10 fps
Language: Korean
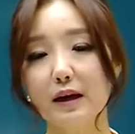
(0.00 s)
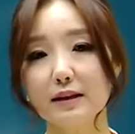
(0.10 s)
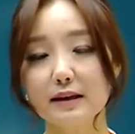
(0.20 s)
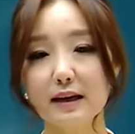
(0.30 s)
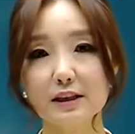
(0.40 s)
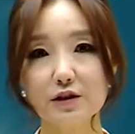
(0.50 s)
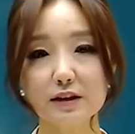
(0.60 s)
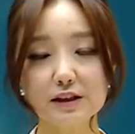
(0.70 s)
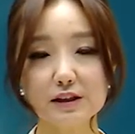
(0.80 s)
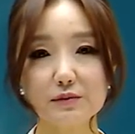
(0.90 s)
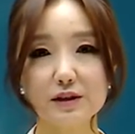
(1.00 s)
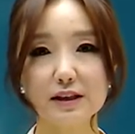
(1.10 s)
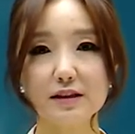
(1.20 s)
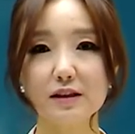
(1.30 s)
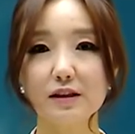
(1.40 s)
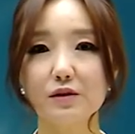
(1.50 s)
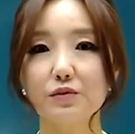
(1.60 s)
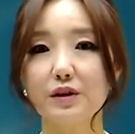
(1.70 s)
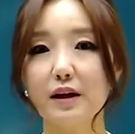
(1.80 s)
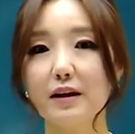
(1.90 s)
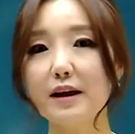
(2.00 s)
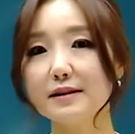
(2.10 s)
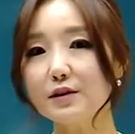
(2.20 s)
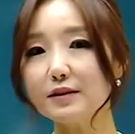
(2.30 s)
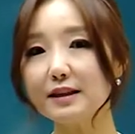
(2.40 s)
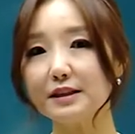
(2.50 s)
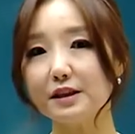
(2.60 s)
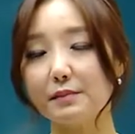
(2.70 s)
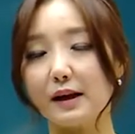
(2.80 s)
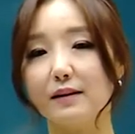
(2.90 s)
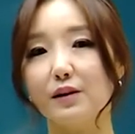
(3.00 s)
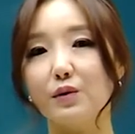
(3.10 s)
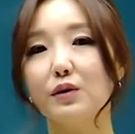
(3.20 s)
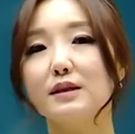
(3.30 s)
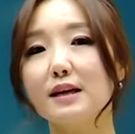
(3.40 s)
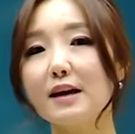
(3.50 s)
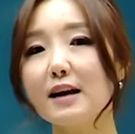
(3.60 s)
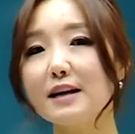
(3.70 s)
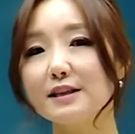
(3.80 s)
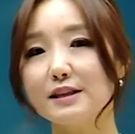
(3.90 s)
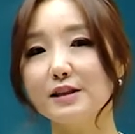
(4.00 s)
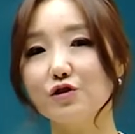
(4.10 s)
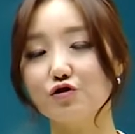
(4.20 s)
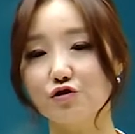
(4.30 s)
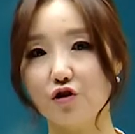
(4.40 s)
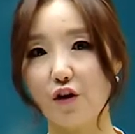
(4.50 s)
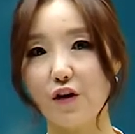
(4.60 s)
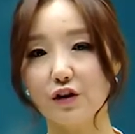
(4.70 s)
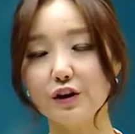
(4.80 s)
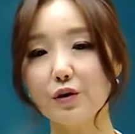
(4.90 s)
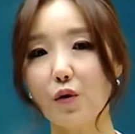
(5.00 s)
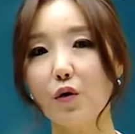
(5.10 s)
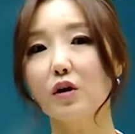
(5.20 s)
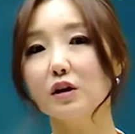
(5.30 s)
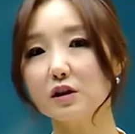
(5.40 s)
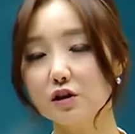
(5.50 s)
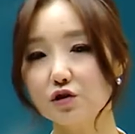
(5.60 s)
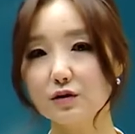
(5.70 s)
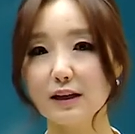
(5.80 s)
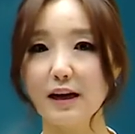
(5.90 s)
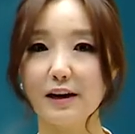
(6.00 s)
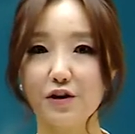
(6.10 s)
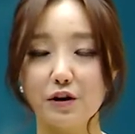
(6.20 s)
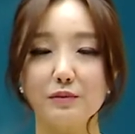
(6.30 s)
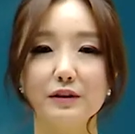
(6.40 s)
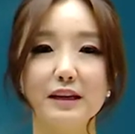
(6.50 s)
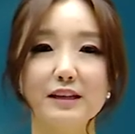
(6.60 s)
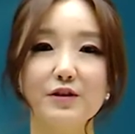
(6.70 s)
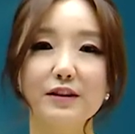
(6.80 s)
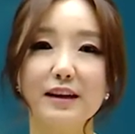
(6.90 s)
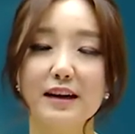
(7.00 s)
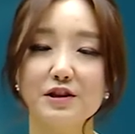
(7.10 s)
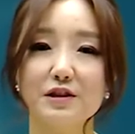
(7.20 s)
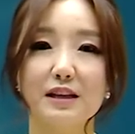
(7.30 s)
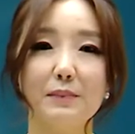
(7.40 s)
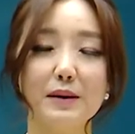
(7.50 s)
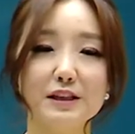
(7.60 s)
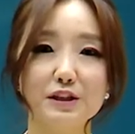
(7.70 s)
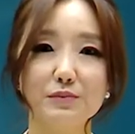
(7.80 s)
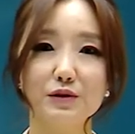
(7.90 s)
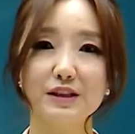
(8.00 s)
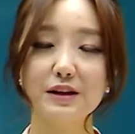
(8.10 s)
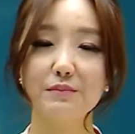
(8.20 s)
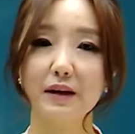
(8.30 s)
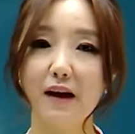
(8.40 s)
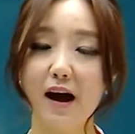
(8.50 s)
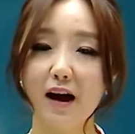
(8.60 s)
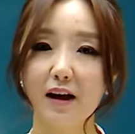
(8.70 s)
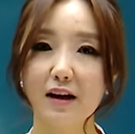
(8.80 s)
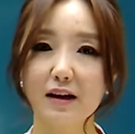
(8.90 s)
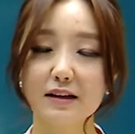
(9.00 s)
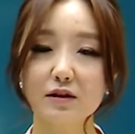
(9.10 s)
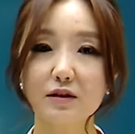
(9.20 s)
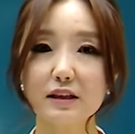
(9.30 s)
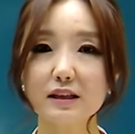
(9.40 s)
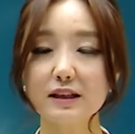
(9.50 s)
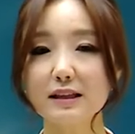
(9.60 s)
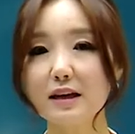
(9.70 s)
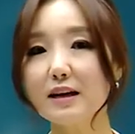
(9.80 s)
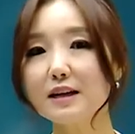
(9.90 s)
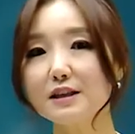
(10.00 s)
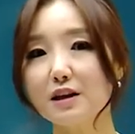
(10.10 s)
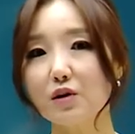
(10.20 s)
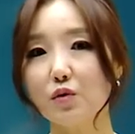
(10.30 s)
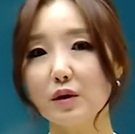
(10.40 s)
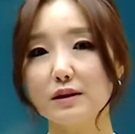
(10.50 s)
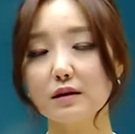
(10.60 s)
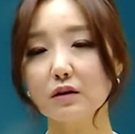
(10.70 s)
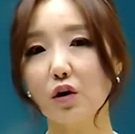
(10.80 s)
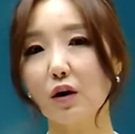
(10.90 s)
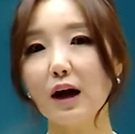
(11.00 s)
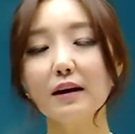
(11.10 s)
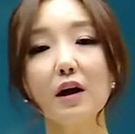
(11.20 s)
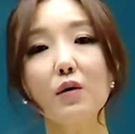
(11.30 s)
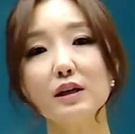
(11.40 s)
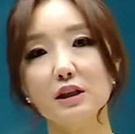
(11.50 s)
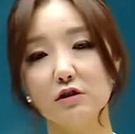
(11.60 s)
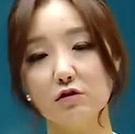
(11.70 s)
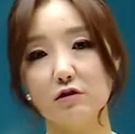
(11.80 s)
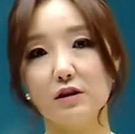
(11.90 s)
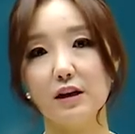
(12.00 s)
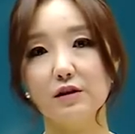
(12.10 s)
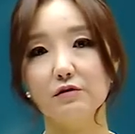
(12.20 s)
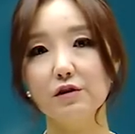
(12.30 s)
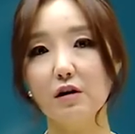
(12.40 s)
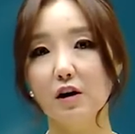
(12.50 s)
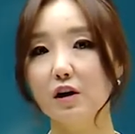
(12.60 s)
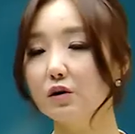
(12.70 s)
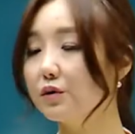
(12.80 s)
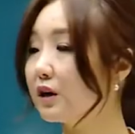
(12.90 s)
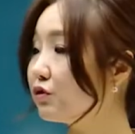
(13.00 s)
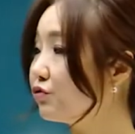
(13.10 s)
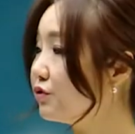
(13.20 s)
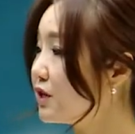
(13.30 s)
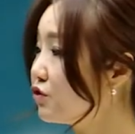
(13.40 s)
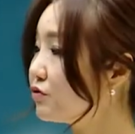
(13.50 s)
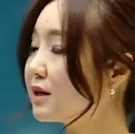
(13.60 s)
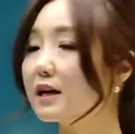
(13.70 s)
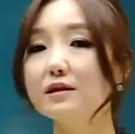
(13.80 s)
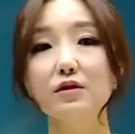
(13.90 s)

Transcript: 세 가지 선택지 문제는 우리에게 선택지를 말 그대로 세 가지를 주는 거예요. 그리고 그 중 하나를 여러분들이 선택하셔서 답하시는 문제입니다. 선택지가 세 가지라고 해서 더 까다로워지는 것은 아니고요. 우리가 두 개 중 하나를